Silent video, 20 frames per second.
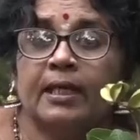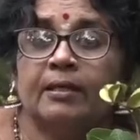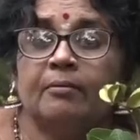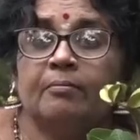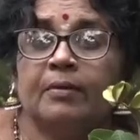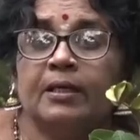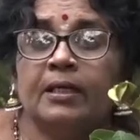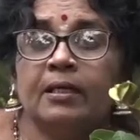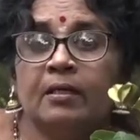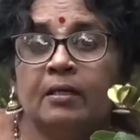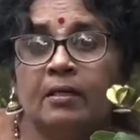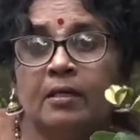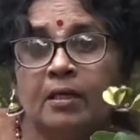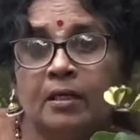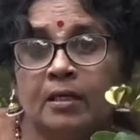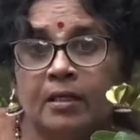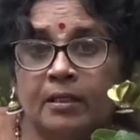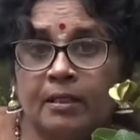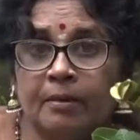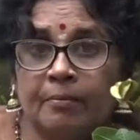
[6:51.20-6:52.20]
தன்மை
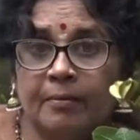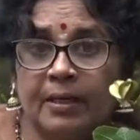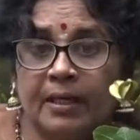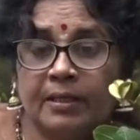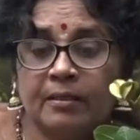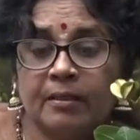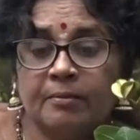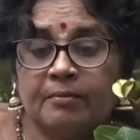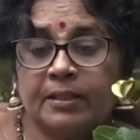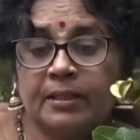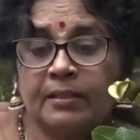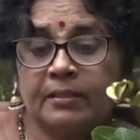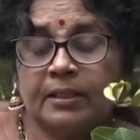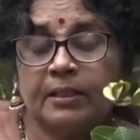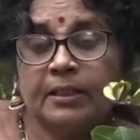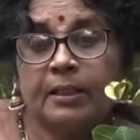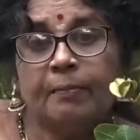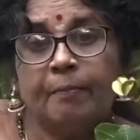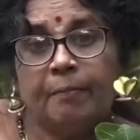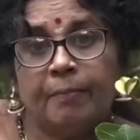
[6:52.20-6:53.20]
இந்த மருத
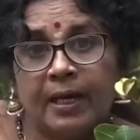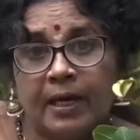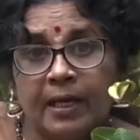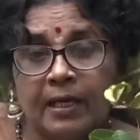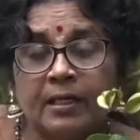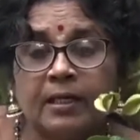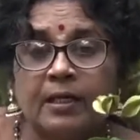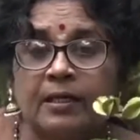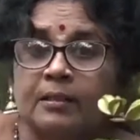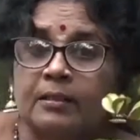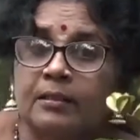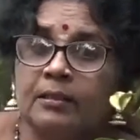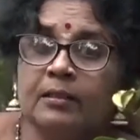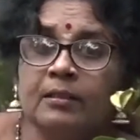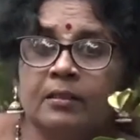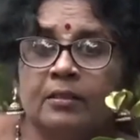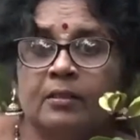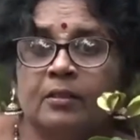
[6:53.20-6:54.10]
மரத்தின் பழங்களுக்கு